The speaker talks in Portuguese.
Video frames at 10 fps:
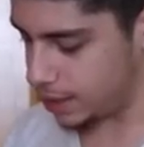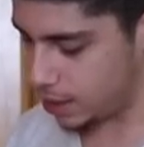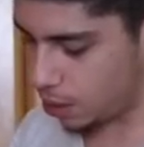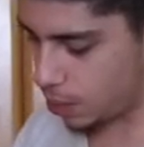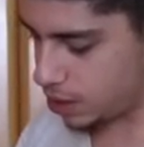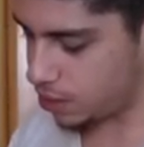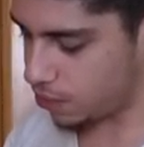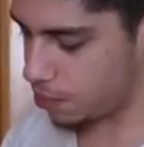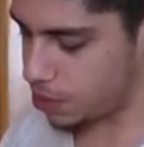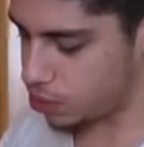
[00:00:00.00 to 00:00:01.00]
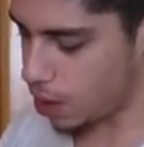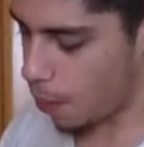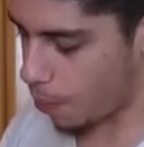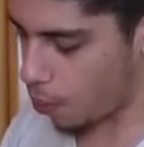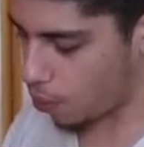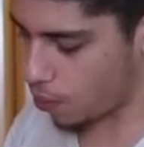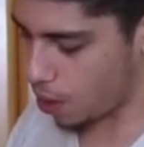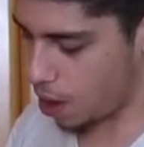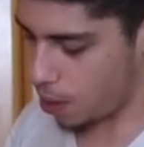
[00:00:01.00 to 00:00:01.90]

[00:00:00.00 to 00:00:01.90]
Então, antes vou misturar um pouco